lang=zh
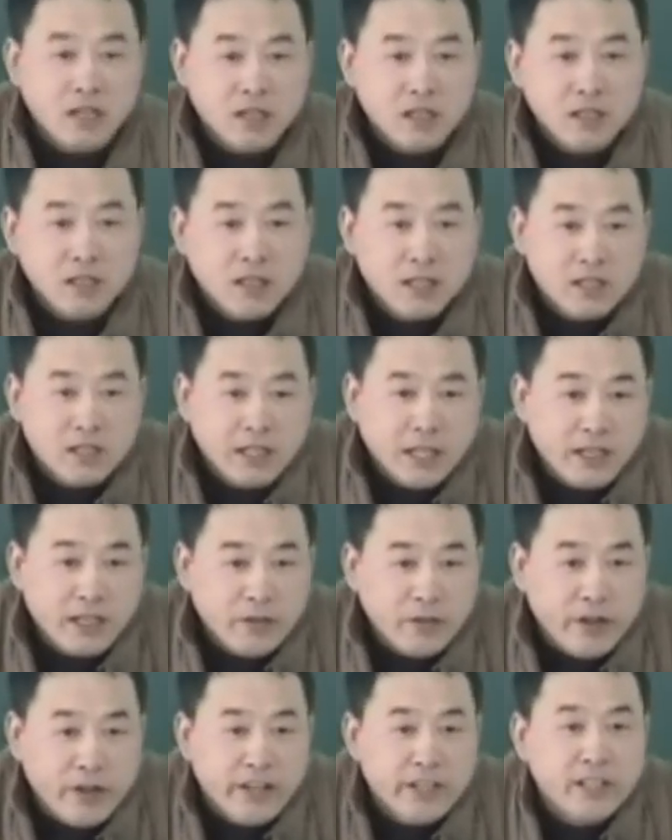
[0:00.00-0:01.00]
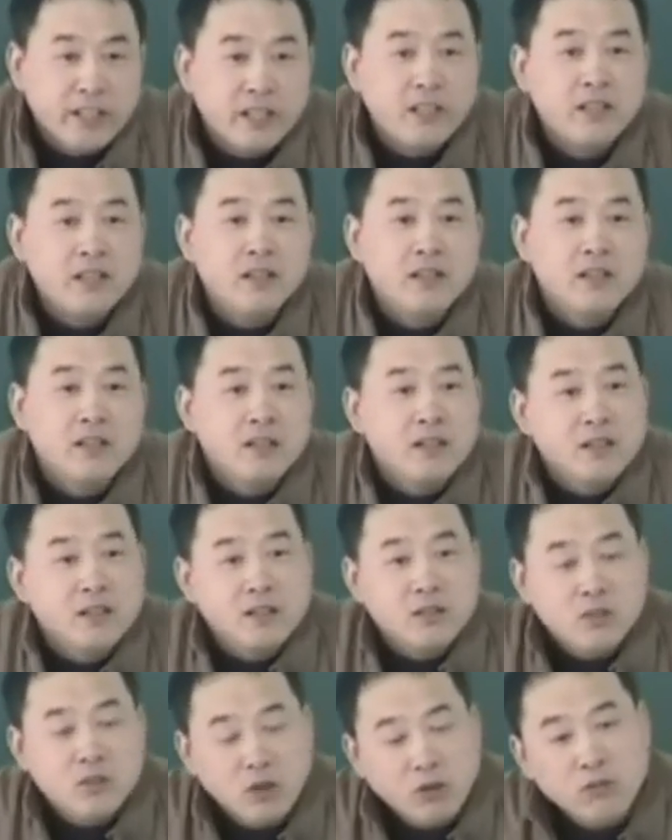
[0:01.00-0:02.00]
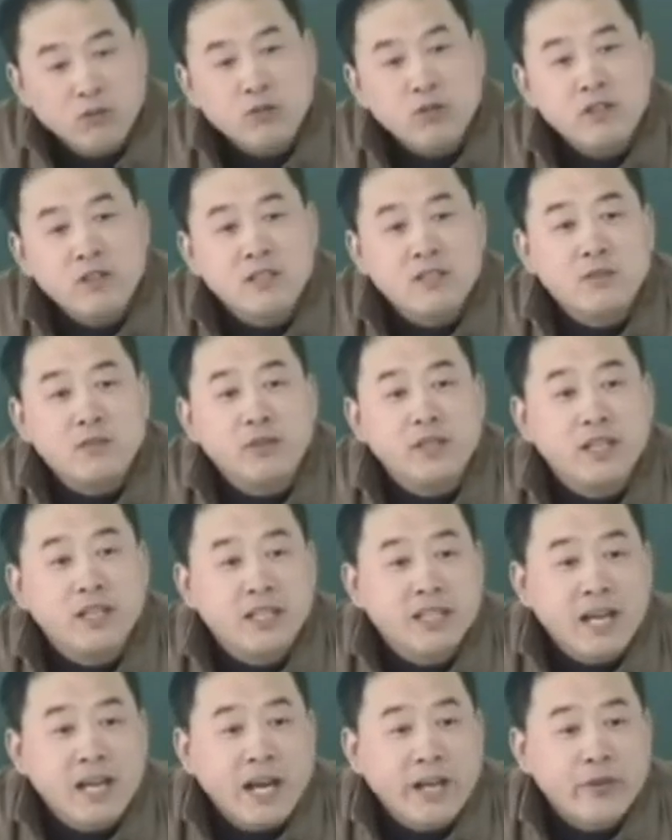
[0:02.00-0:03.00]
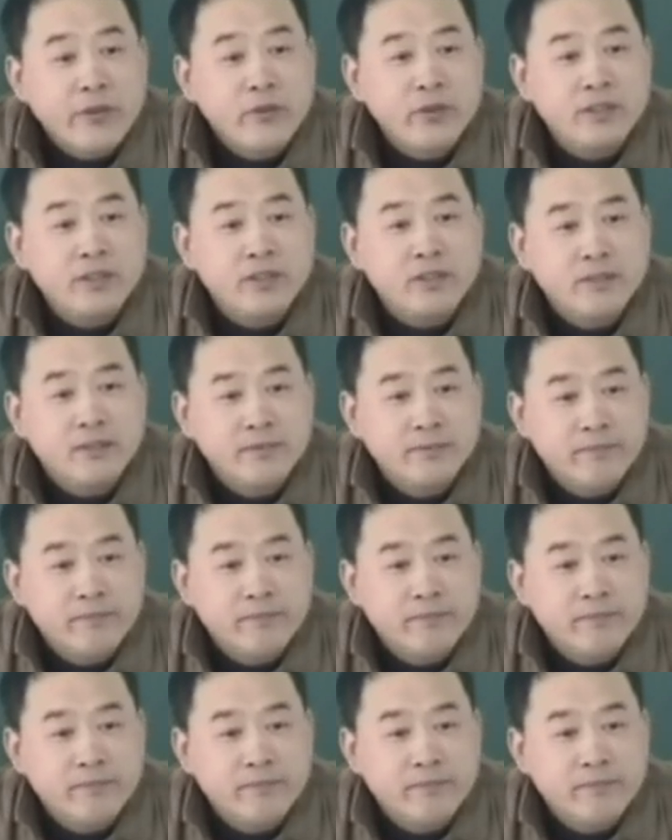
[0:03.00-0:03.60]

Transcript: 零零二年的原因，纯粹是为了押韵。